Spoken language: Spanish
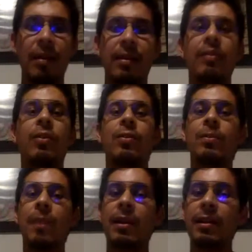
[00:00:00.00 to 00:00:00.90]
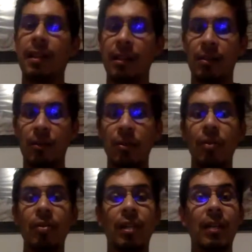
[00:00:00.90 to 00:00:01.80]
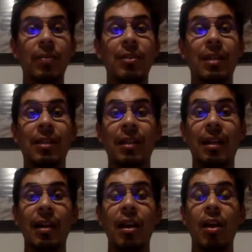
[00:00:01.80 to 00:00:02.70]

dentro de un panel de discusión tenemos que tener